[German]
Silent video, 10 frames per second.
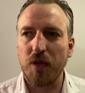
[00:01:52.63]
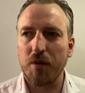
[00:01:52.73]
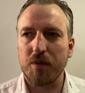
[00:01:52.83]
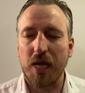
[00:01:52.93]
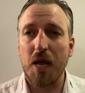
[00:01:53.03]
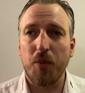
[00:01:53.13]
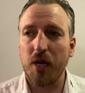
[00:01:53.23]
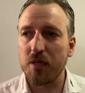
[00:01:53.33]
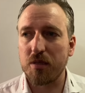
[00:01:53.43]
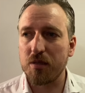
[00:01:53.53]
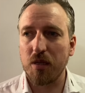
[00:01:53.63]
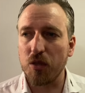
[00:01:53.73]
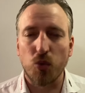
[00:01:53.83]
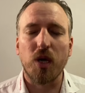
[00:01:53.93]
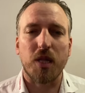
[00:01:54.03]
wir haben dreimal jetzt äh,
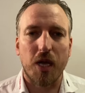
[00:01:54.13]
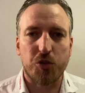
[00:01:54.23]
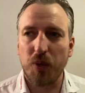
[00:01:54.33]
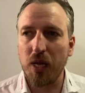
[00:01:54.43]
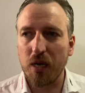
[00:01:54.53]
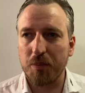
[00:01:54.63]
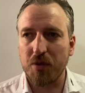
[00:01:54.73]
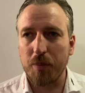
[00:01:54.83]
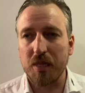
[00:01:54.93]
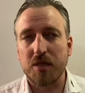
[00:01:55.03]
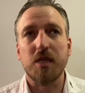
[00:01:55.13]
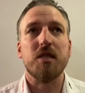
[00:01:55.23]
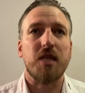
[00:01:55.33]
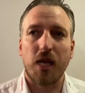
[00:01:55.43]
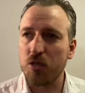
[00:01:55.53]
Duodei-Spiele gehabt, haben jetzt in die
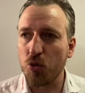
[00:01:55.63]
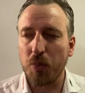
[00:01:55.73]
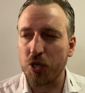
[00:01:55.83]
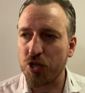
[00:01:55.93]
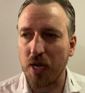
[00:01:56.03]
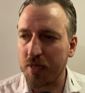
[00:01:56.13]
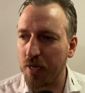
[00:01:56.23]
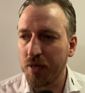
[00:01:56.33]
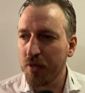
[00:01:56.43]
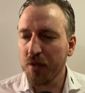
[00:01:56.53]
Serie super gestartet.